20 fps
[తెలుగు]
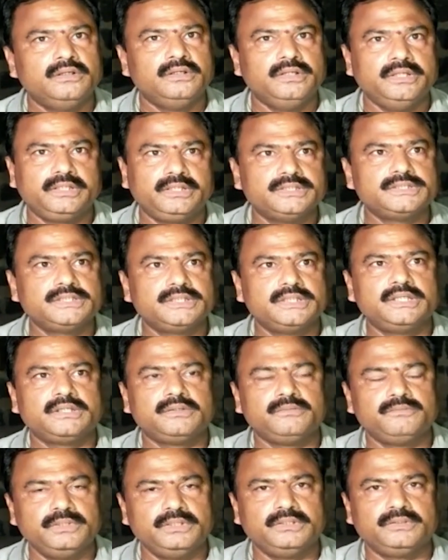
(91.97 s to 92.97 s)
లెక్కించగా
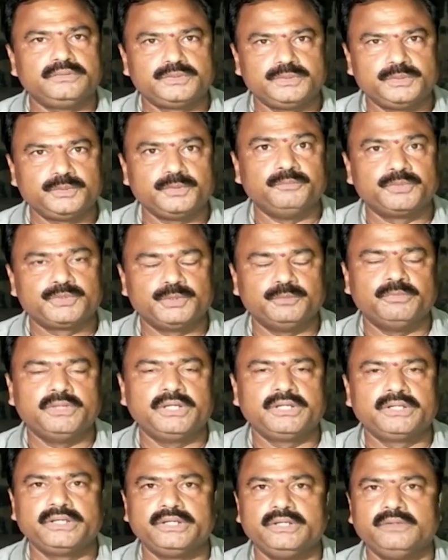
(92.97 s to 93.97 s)
ఇరవై
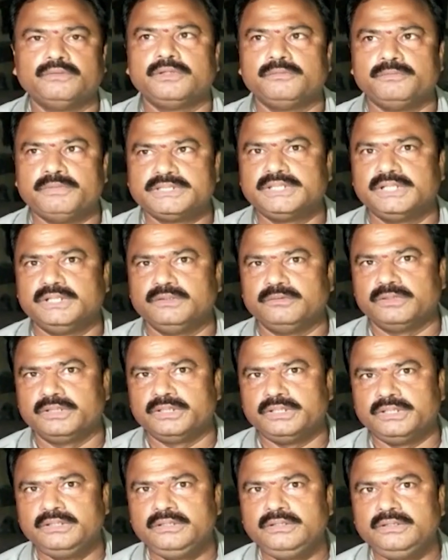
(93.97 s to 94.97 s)
సుమారుగా రెండు వందల బస్తాలు
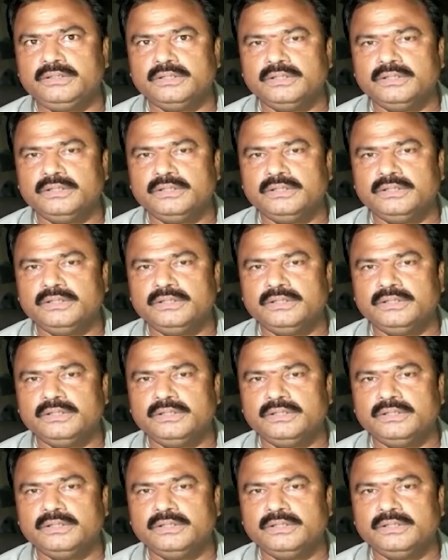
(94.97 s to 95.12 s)
ఉన్నాయి